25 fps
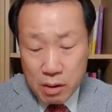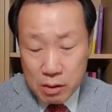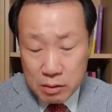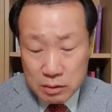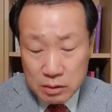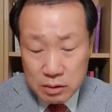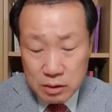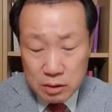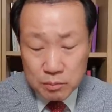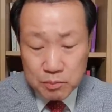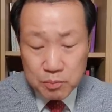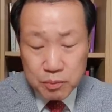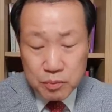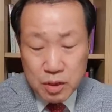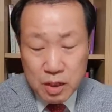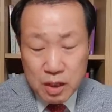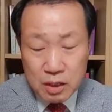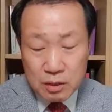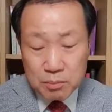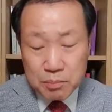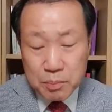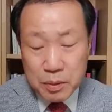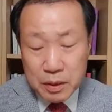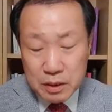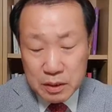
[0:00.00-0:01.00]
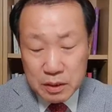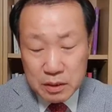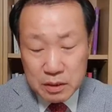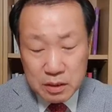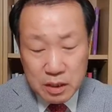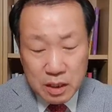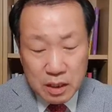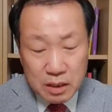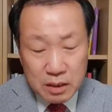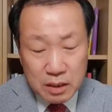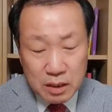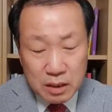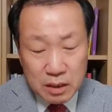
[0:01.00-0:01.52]
그런 북한판
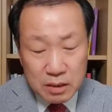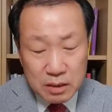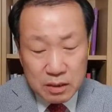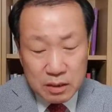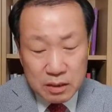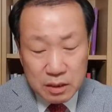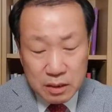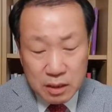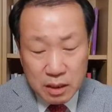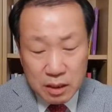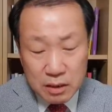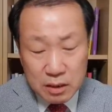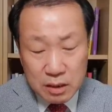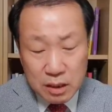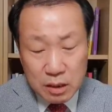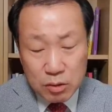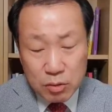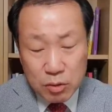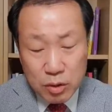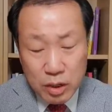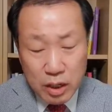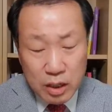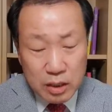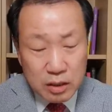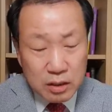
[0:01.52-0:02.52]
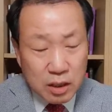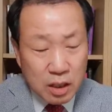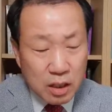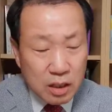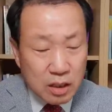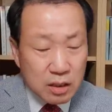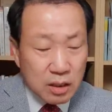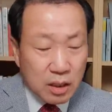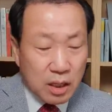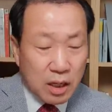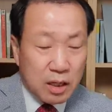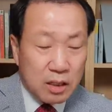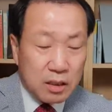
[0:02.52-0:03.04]
이스칸데르라는 거고
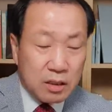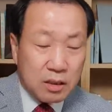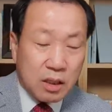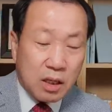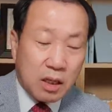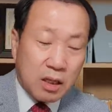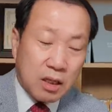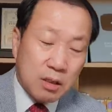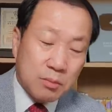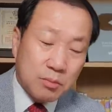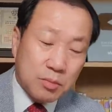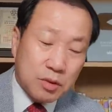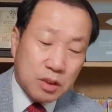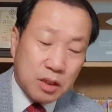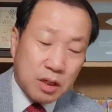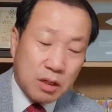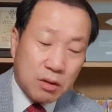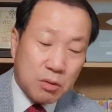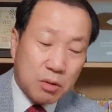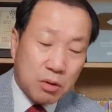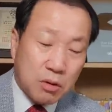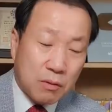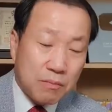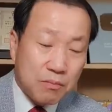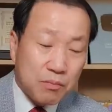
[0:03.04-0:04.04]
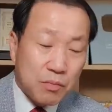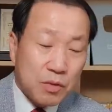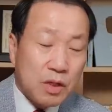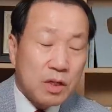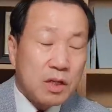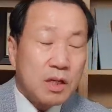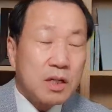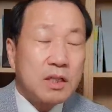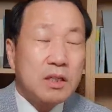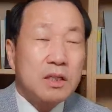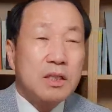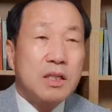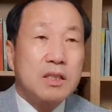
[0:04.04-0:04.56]
에이테, 에이테킴스라고
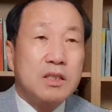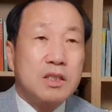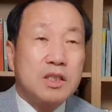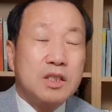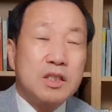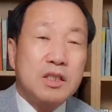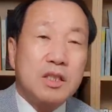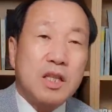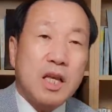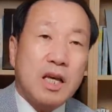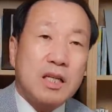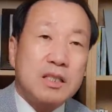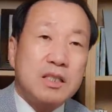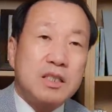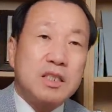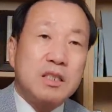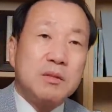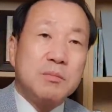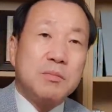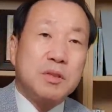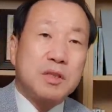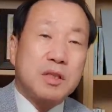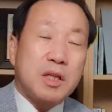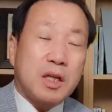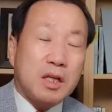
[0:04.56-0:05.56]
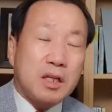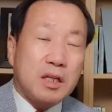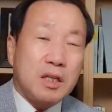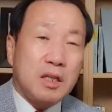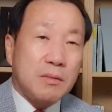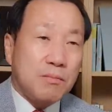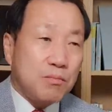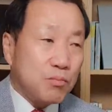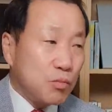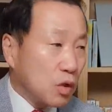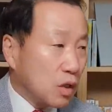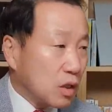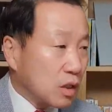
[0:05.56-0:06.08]
이게 지대지 미사일
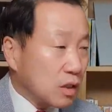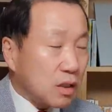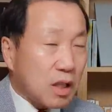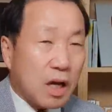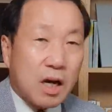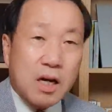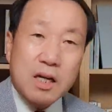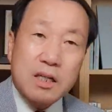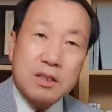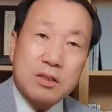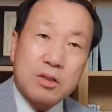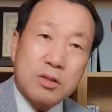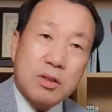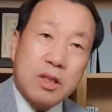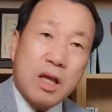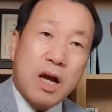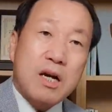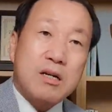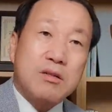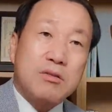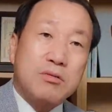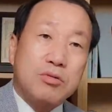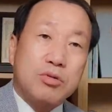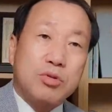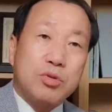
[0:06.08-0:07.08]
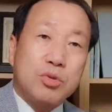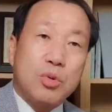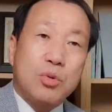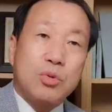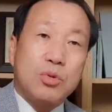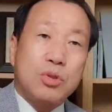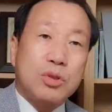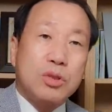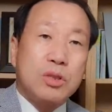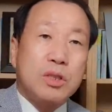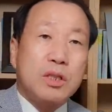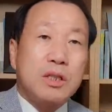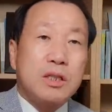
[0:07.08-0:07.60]
그러니까 땅에서 땅으로
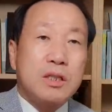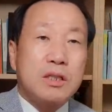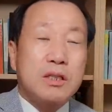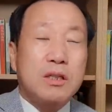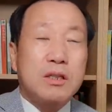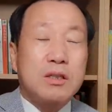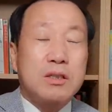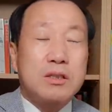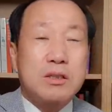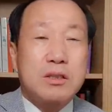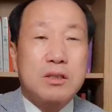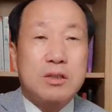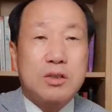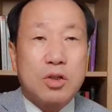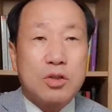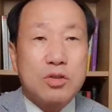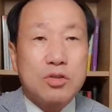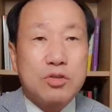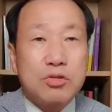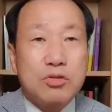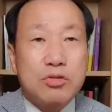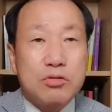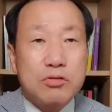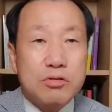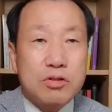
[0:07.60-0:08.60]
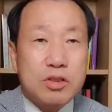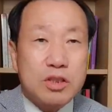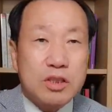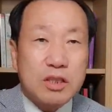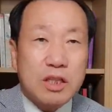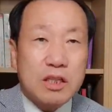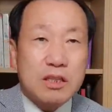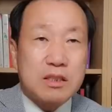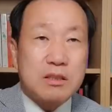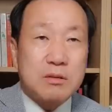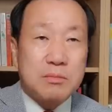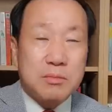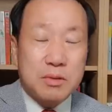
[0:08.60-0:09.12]
쏘는 그런 전술
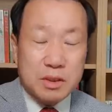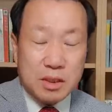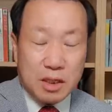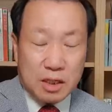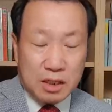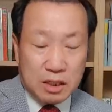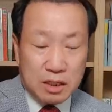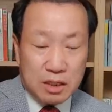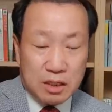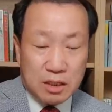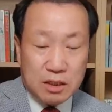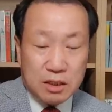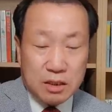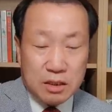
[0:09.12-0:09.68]
지대지 미사일